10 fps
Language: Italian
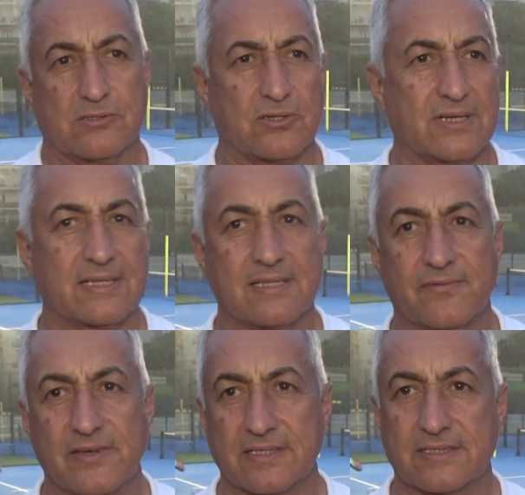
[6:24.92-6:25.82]
una giornata di
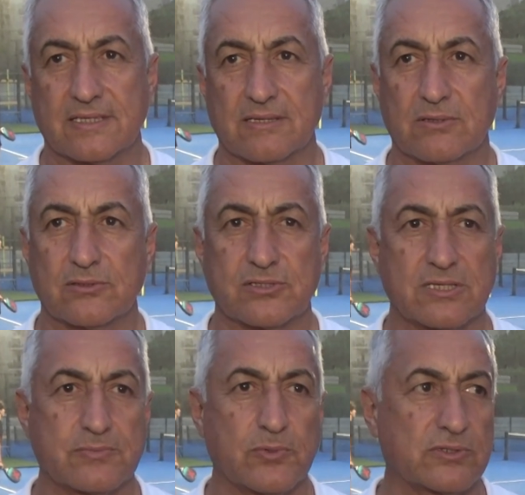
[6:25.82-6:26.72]
festa, quando
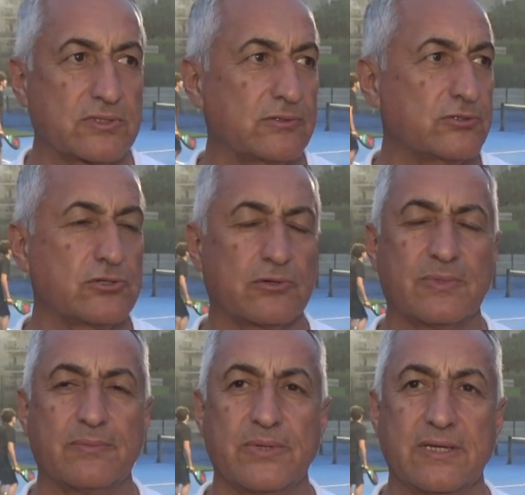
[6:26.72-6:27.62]
c'è sport, quando ci sono
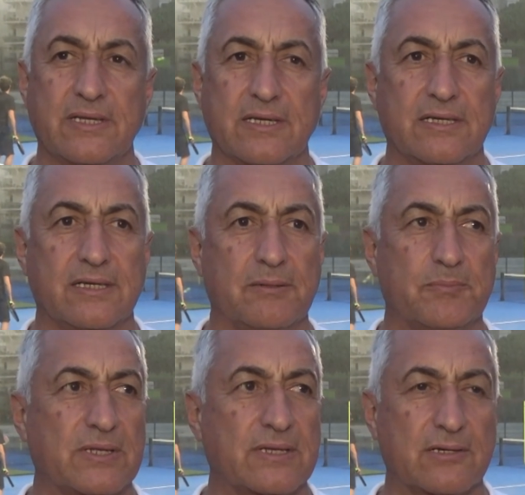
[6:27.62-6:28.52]
bambini che
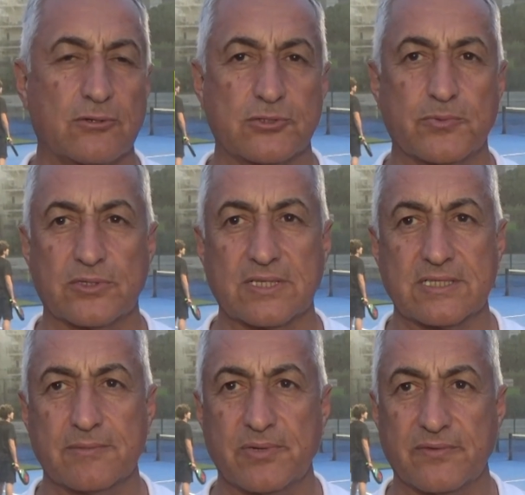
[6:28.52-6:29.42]
praticano lo sport è
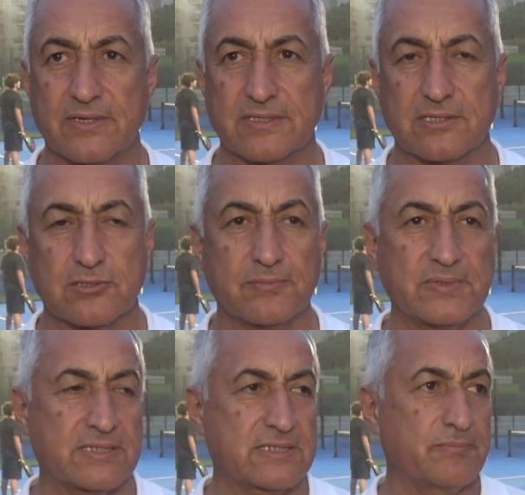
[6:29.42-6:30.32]
sempre festa,
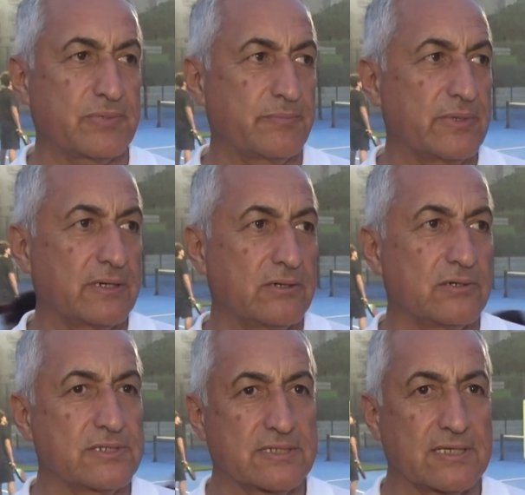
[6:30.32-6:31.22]
è sempre bello.
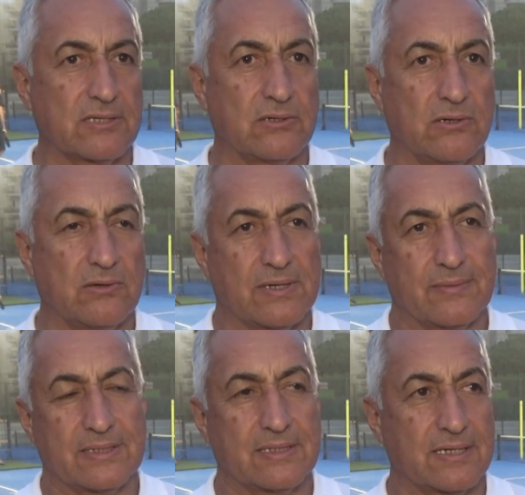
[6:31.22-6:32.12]
Oggi è stato
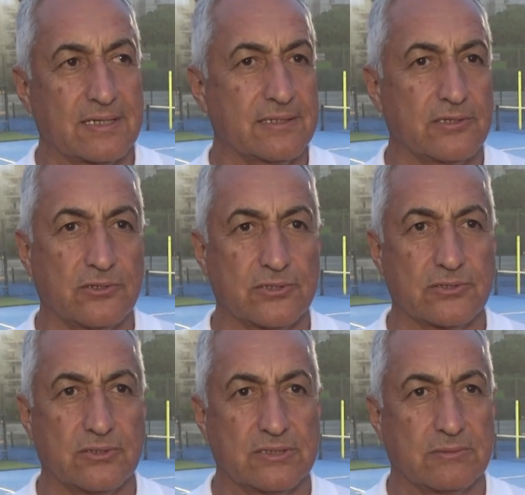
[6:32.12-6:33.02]
veramente
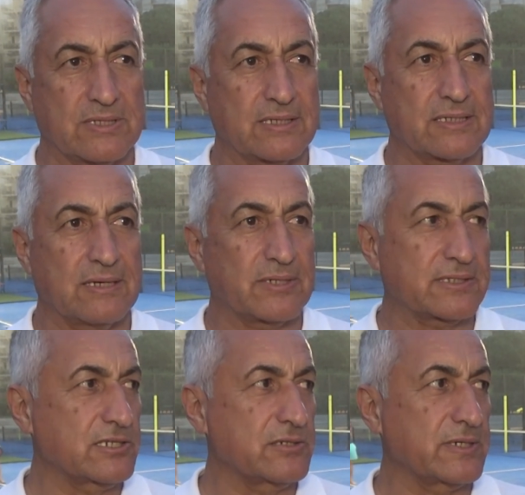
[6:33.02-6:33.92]
grandioso, tanta
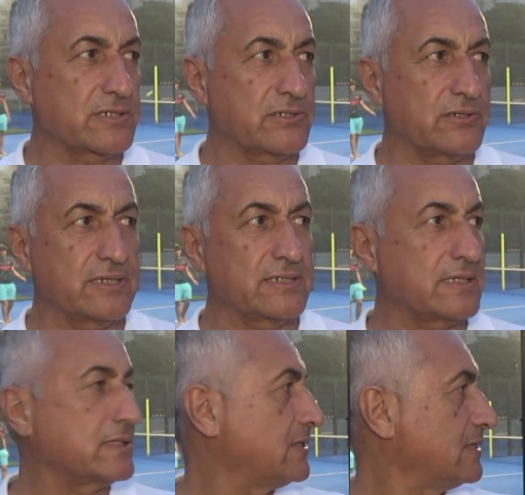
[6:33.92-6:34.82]
partecipazione, è
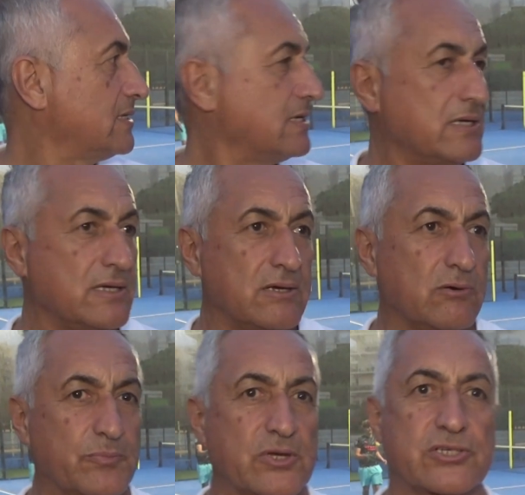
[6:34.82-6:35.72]
stato
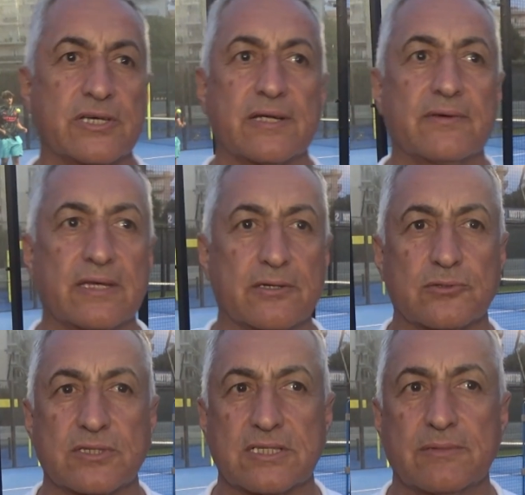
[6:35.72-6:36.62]
un piacere vedere
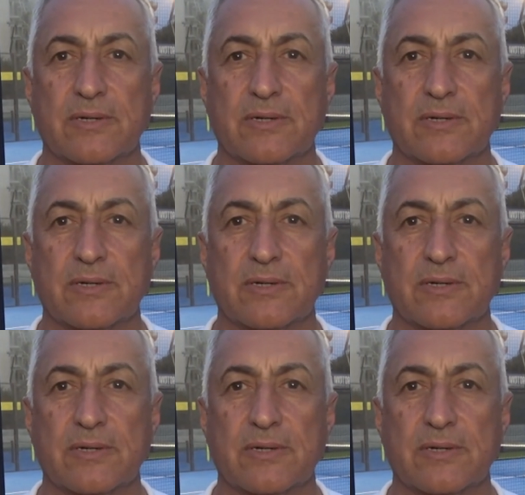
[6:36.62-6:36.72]
tutti questi